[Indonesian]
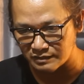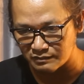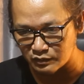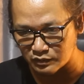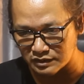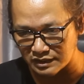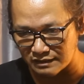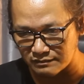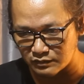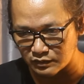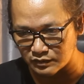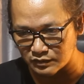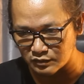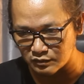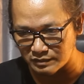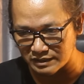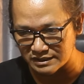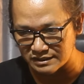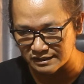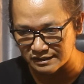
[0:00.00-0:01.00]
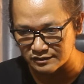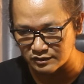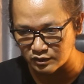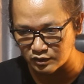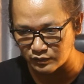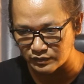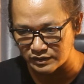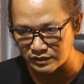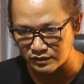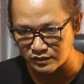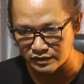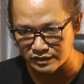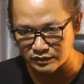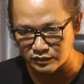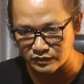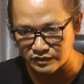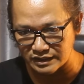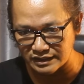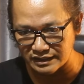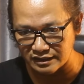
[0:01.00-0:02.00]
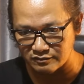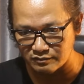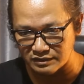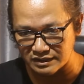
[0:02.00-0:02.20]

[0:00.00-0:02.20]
Putra bungsu Presiden Joko Widodo itu terlihat